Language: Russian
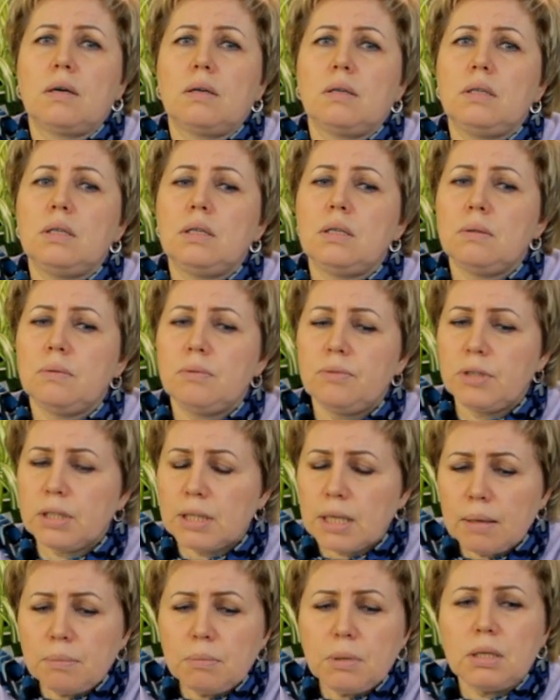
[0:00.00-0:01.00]
И
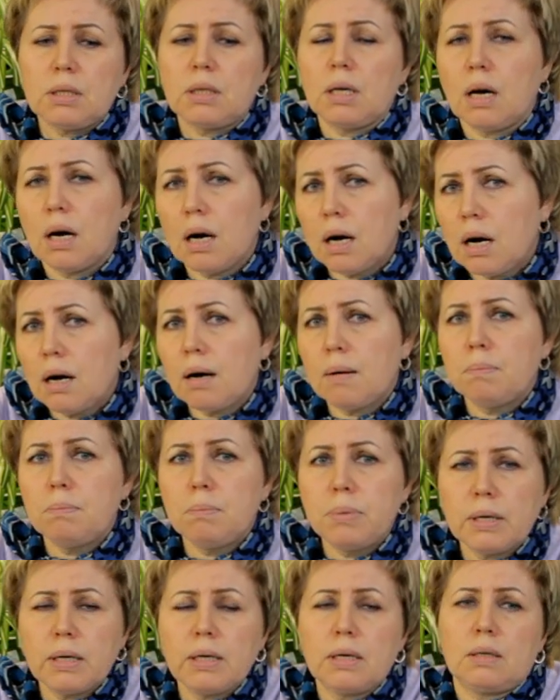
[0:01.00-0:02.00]
витамины А,
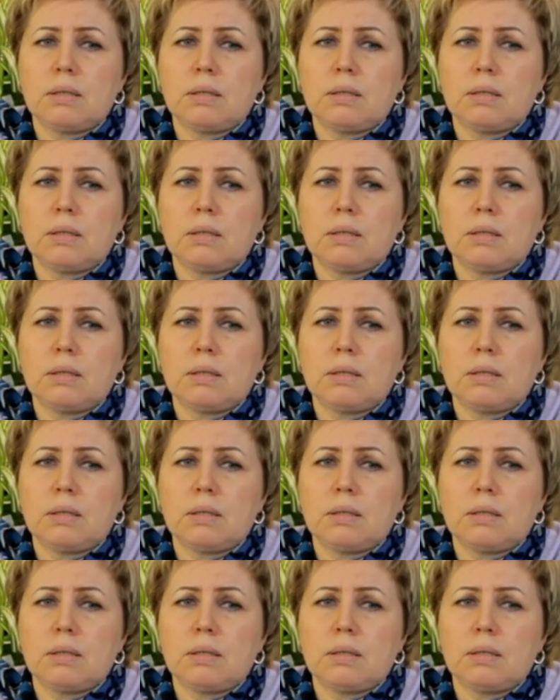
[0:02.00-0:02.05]
В,